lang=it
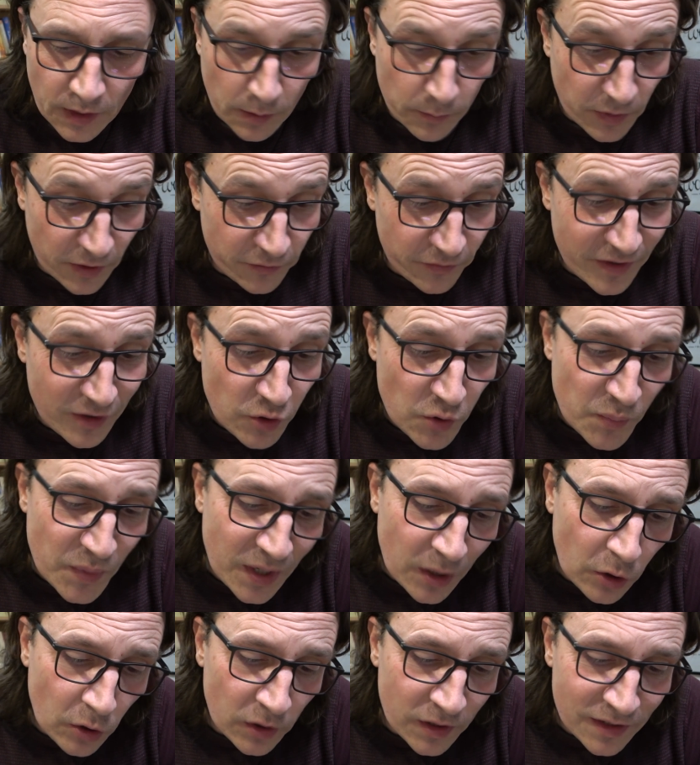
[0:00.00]
Perfino i
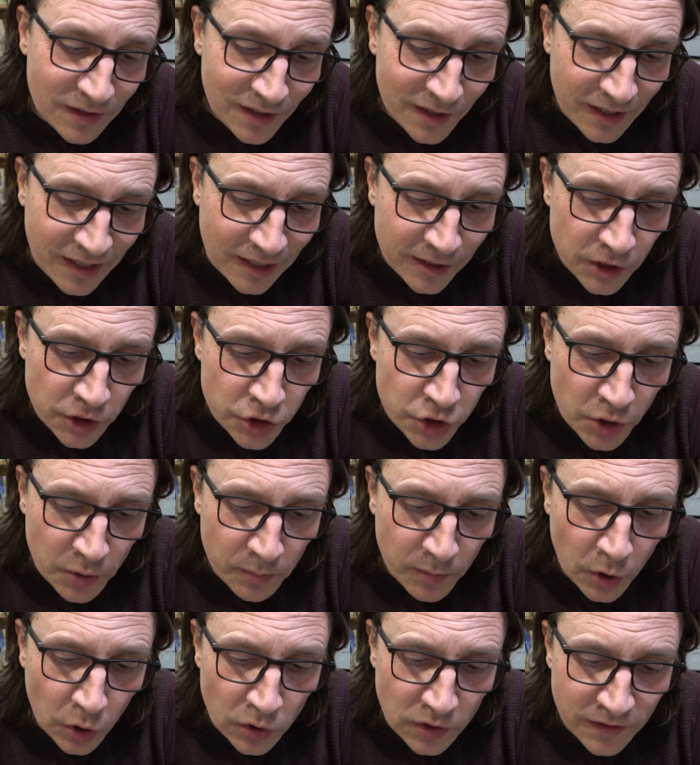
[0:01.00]
piccoli delicati
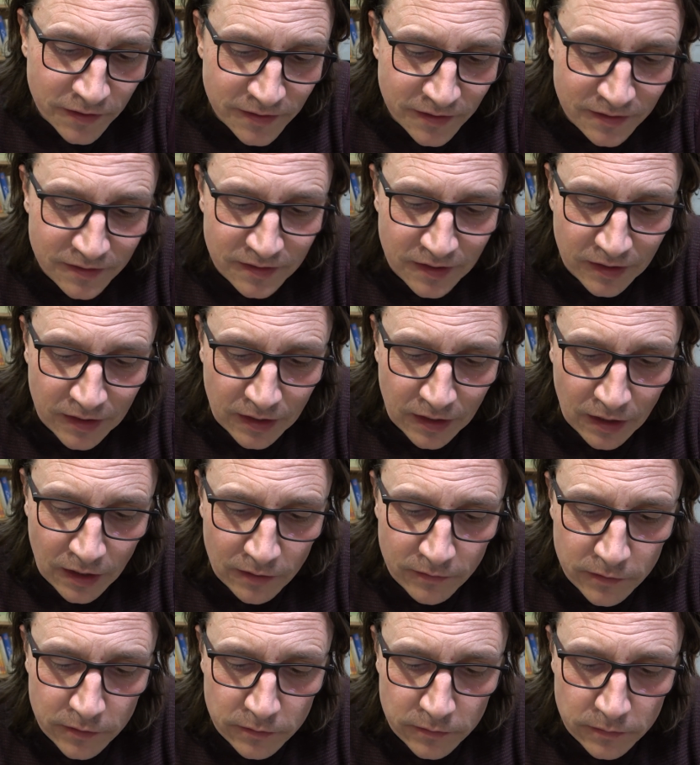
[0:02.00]
germogli si
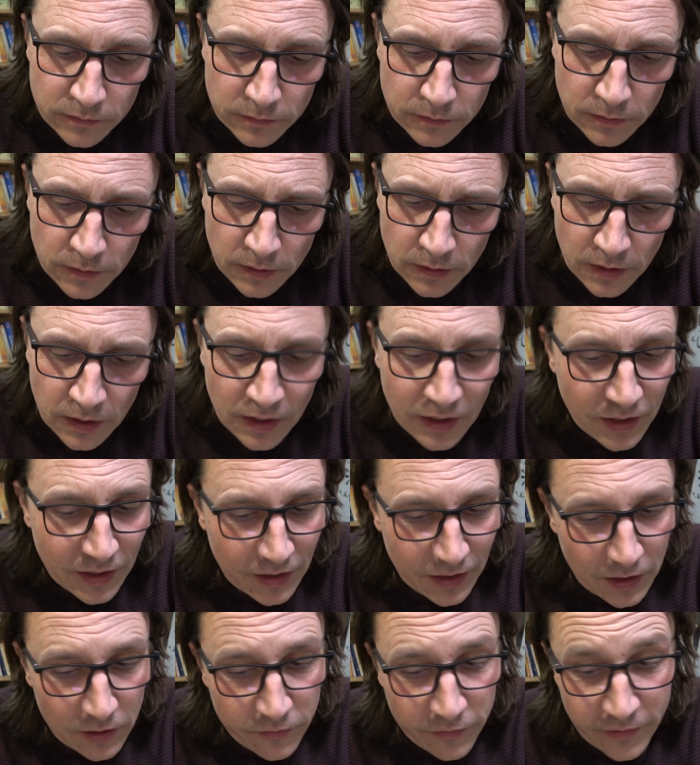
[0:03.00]
staccavano.
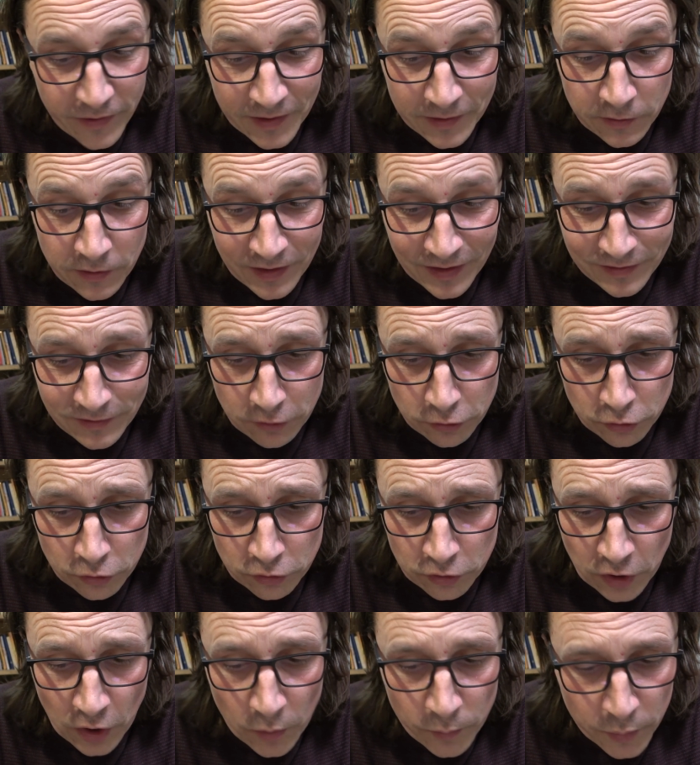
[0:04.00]
Il freddo era
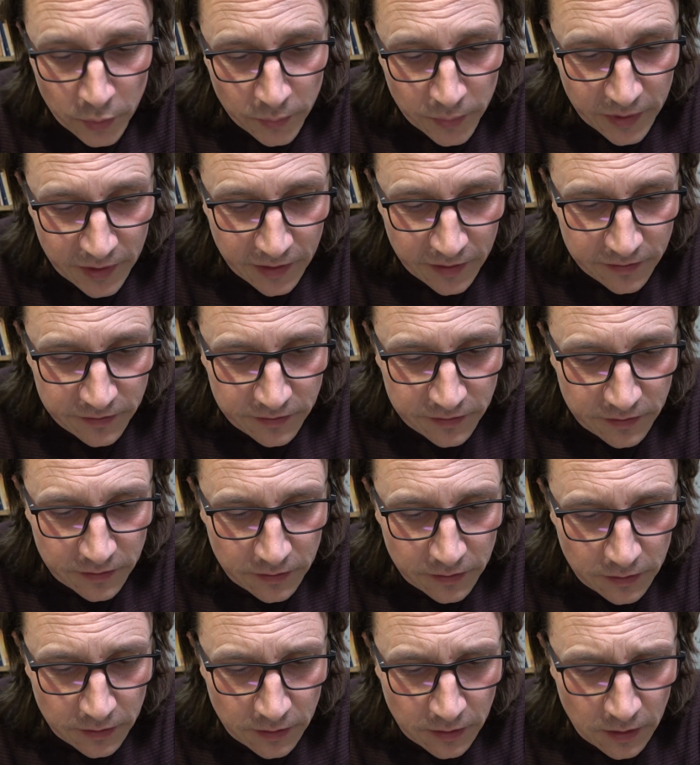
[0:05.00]
stato troppo per essi.